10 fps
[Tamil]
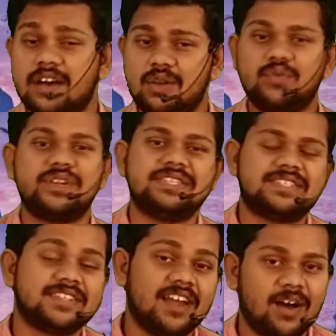ஹலோ ஃப்ரெண்ட்ஸ்
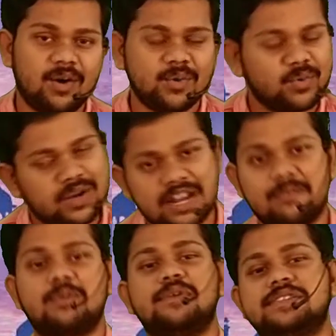நான் உங்கள்
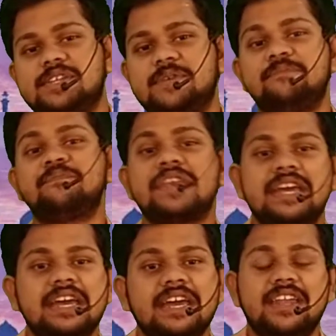நண்பன் பேசுகிறேன்
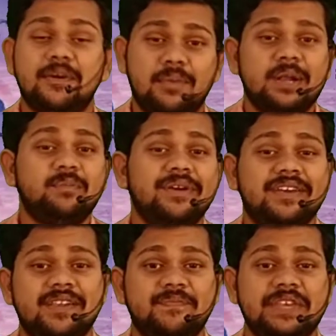இன்றைக்கி பல
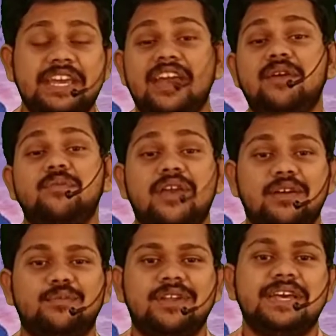பேர் கேம்
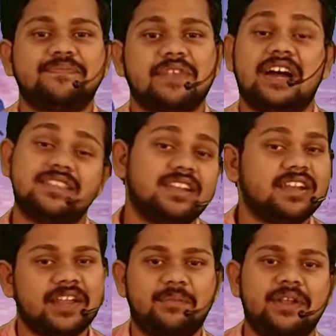கேம்னு அதுலேயும்
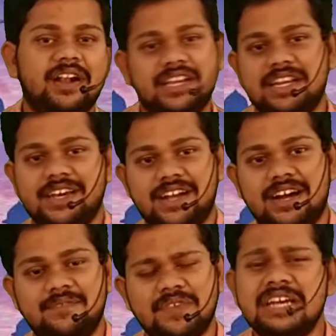நிறைய பேர் அடிக்டாக
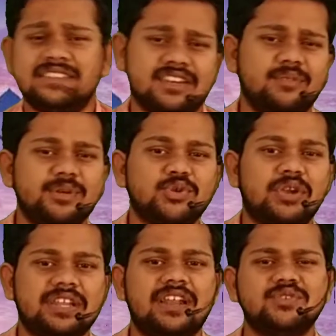இருக்காங்க சில பேர்
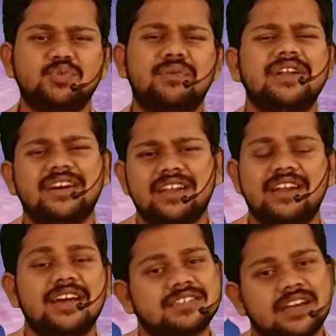சொல்கிறதுனா சும்மா நாங்கள்
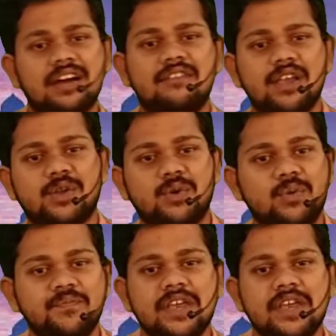ரிலாக்ஸாக விளையாடுறோம்